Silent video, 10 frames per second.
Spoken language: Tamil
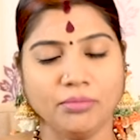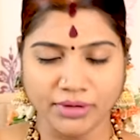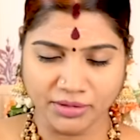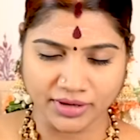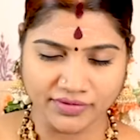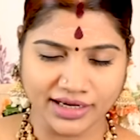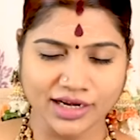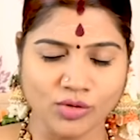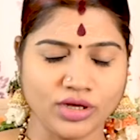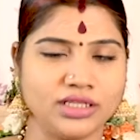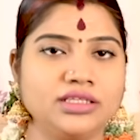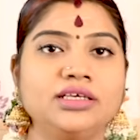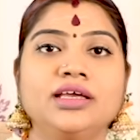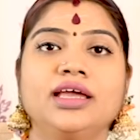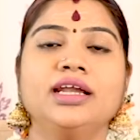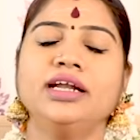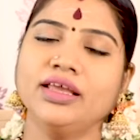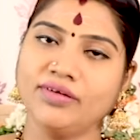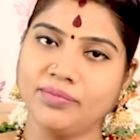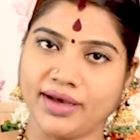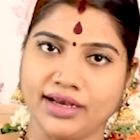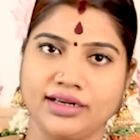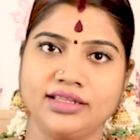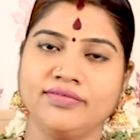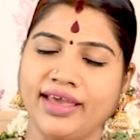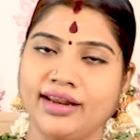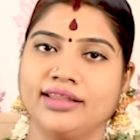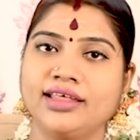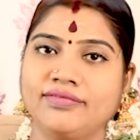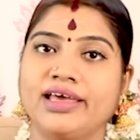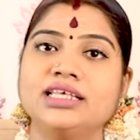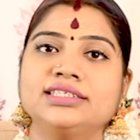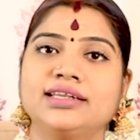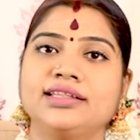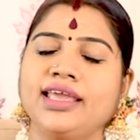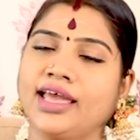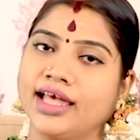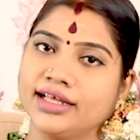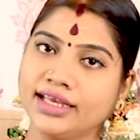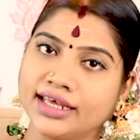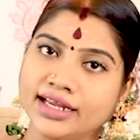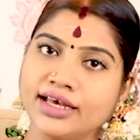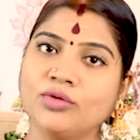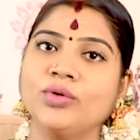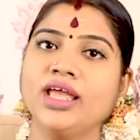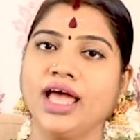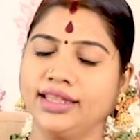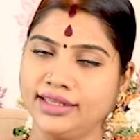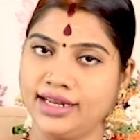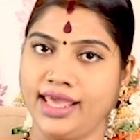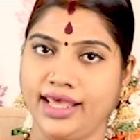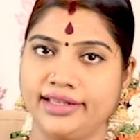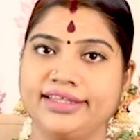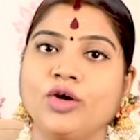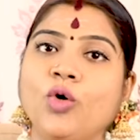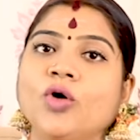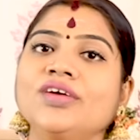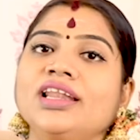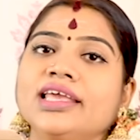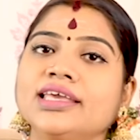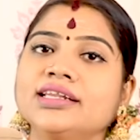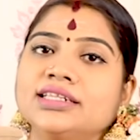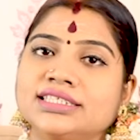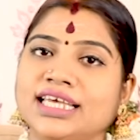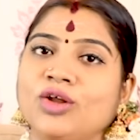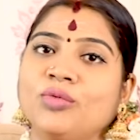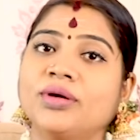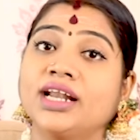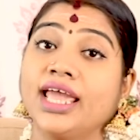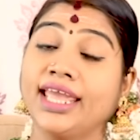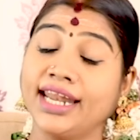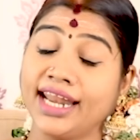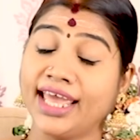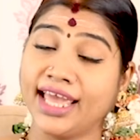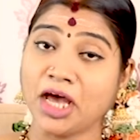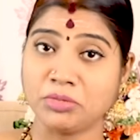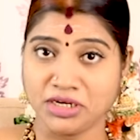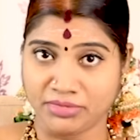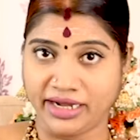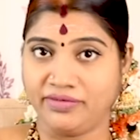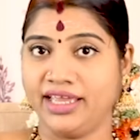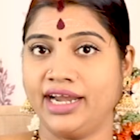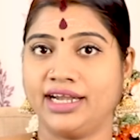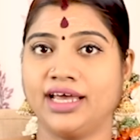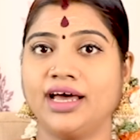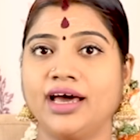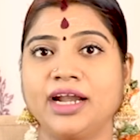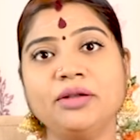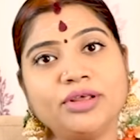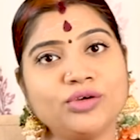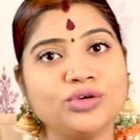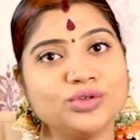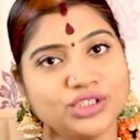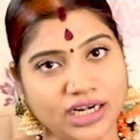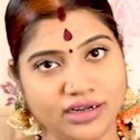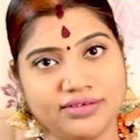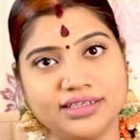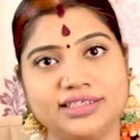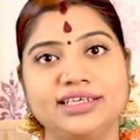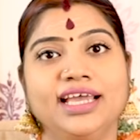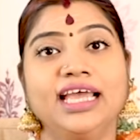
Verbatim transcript: மறுபடியும் வீட்டில் உட்காந்து டிவி பார்க்குறது வேறு ஏதாவது வேலை செய்கிறது ஏன் அங்கே இருக்கக்கூடிய அந்த நேரத்தை கோவிலில் இருந்து செலவு பண்ணால் என்ன அப்படின்னு மனைவி கேட்டால் ரெண்டு பேருக்கும் சண்டை வருது